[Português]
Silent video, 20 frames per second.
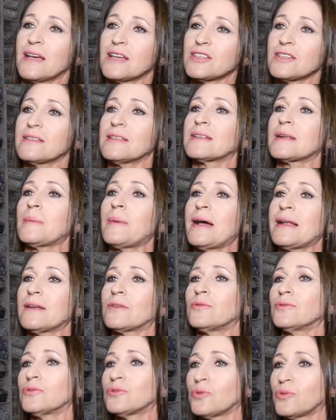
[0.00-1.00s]
a gente trabalha
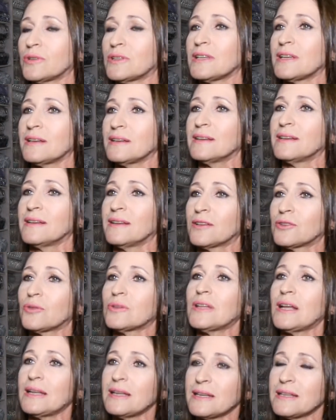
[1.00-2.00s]
com toda,
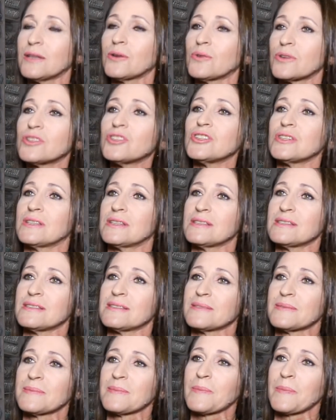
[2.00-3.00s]
toda a linha de cortinas.